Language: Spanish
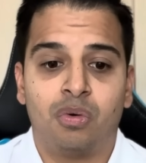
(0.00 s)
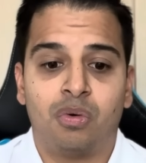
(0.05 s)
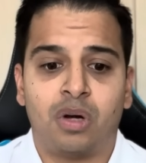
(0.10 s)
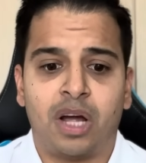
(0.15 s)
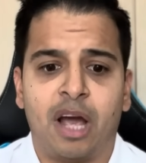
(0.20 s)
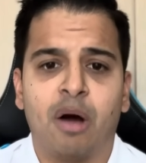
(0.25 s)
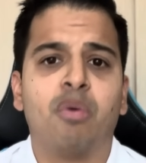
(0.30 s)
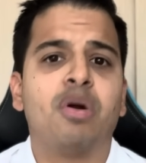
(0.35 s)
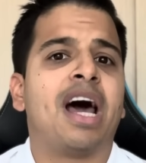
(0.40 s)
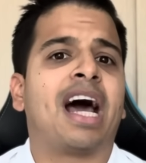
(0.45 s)

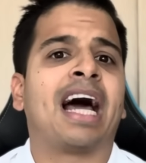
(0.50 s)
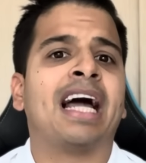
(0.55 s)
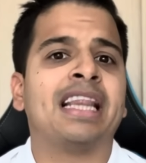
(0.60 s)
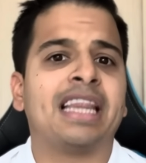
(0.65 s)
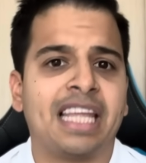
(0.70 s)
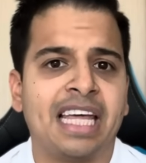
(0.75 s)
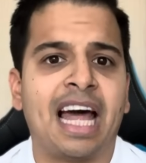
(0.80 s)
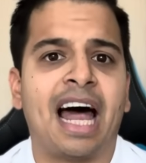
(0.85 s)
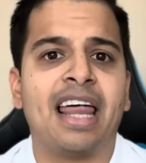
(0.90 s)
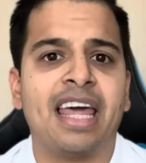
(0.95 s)
es una
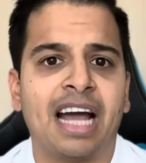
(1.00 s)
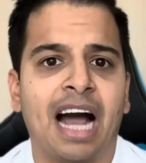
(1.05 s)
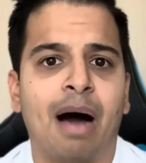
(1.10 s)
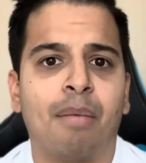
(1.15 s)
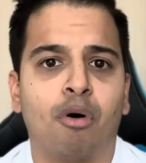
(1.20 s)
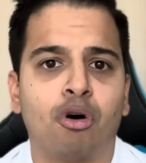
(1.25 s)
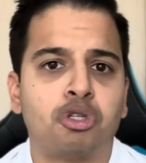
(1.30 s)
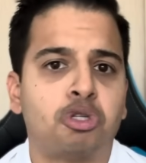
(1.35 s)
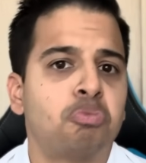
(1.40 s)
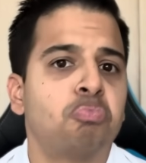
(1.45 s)
cantidad,
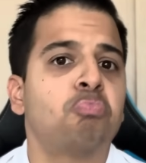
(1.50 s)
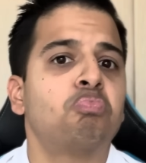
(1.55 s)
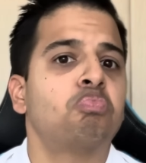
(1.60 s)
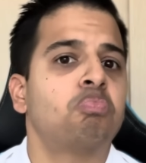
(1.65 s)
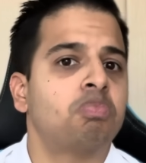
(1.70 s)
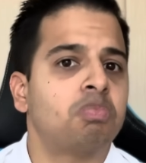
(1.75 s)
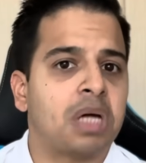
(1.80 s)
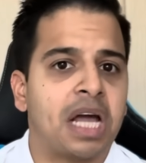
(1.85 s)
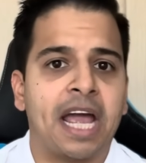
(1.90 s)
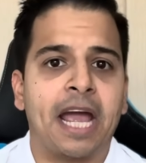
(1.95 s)
digamos,
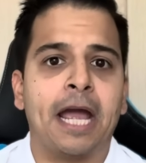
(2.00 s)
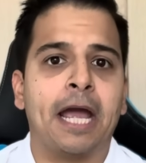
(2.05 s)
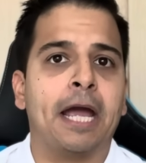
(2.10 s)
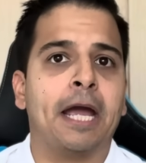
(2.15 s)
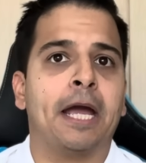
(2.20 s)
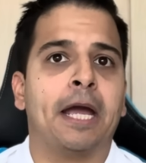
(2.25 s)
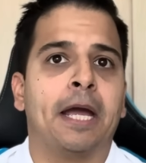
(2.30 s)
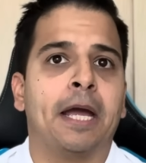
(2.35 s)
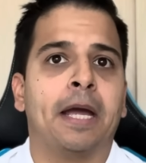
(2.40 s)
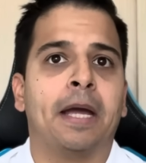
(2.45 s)

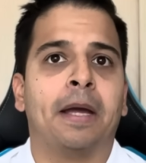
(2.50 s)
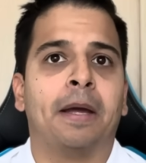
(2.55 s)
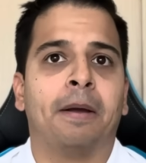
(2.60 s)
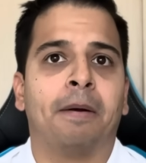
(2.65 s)
eh,